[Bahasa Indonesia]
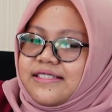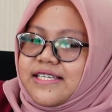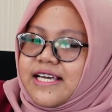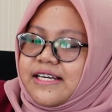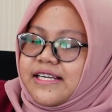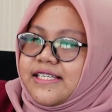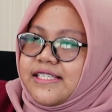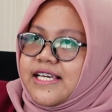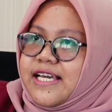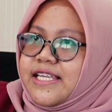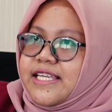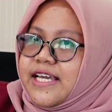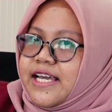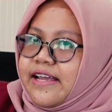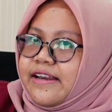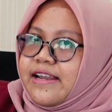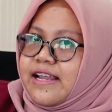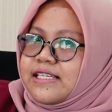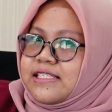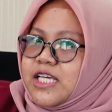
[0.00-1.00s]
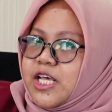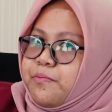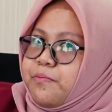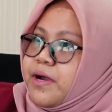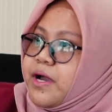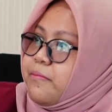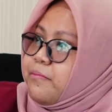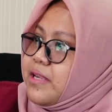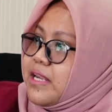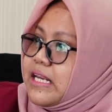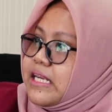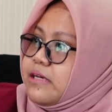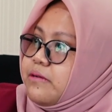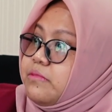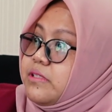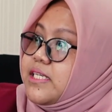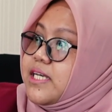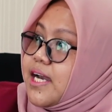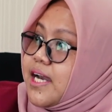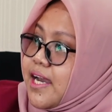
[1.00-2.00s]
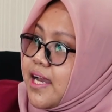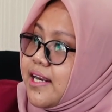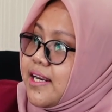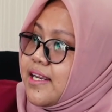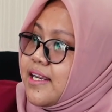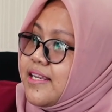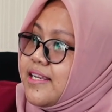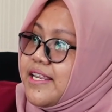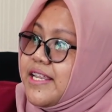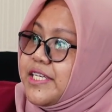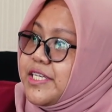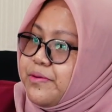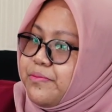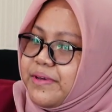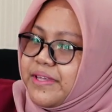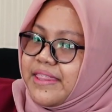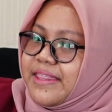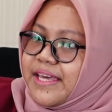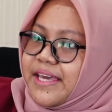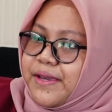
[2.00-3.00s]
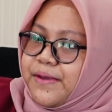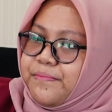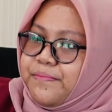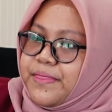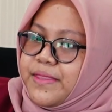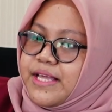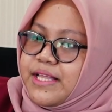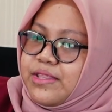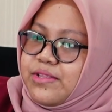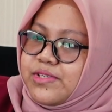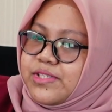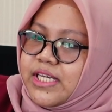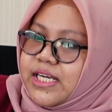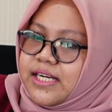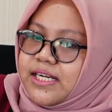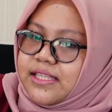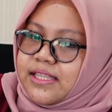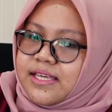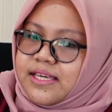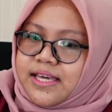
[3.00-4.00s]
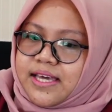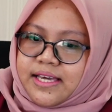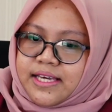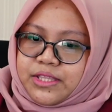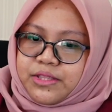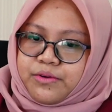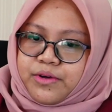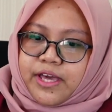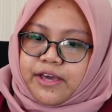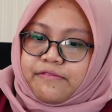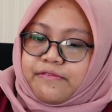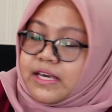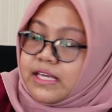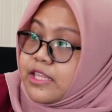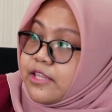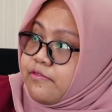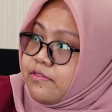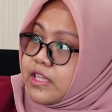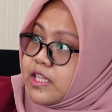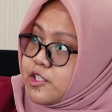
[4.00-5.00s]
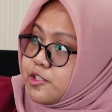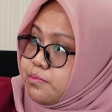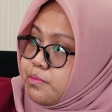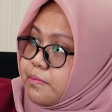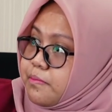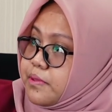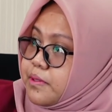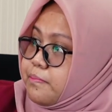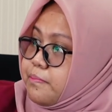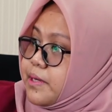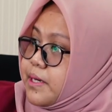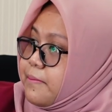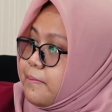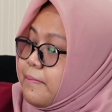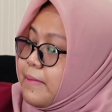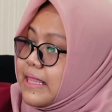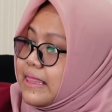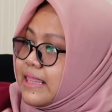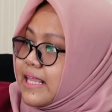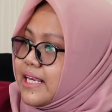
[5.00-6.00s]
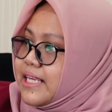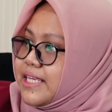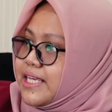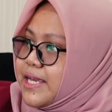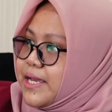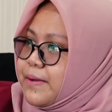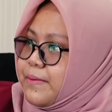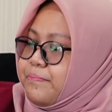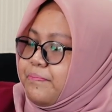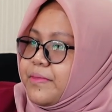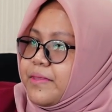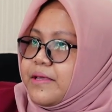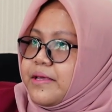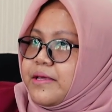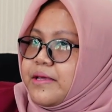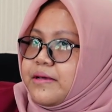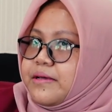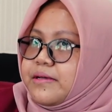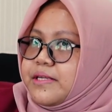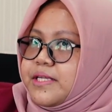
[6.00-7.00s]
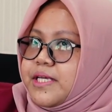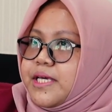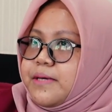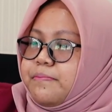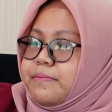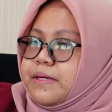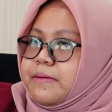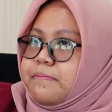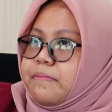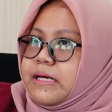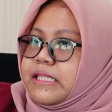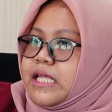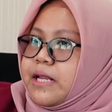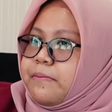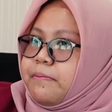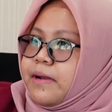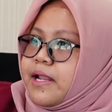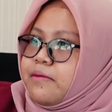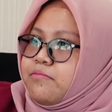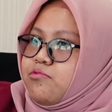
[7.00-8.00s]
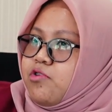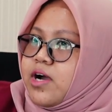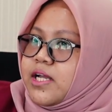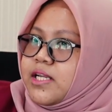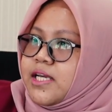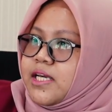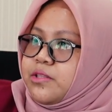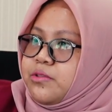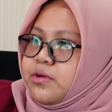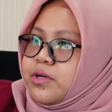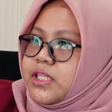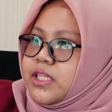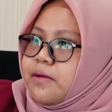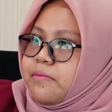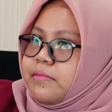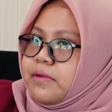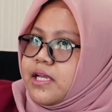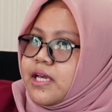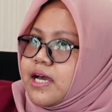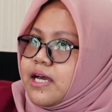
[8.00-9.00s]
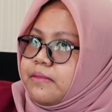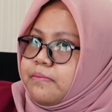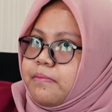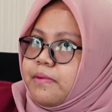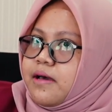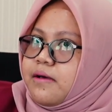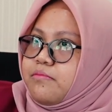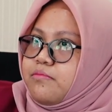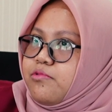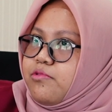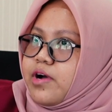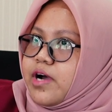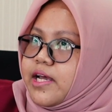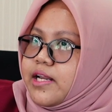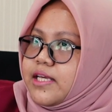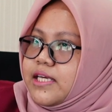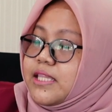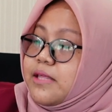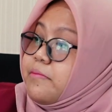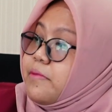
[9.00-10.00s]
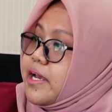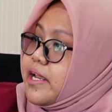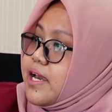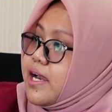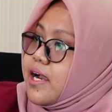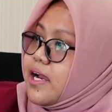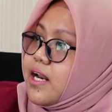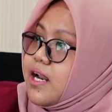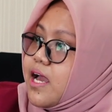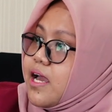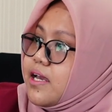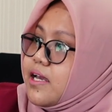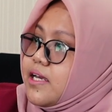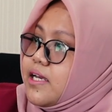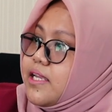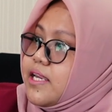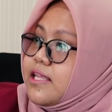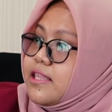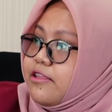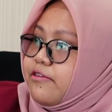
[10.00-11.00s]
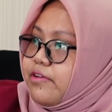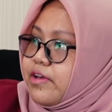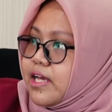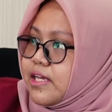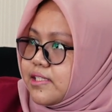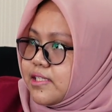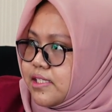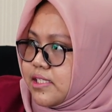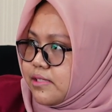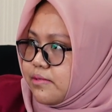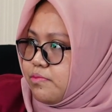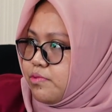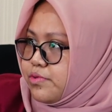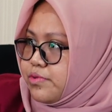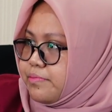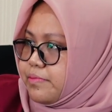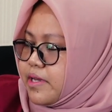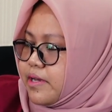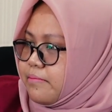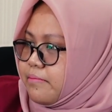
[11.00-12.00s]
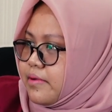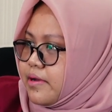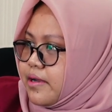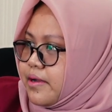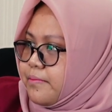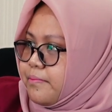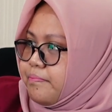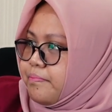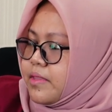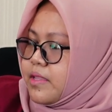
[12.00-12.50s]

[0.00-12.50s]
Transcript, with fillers: yang dijadikan dasar pengambilan kebijakan di DJPT. Terus yang ketiga itu efektivitas penempatannya. Di penempatan pelabuhannya itu kita melihat pelabuhan, kita mengadakan identifikasi sebelumnya, Mbak.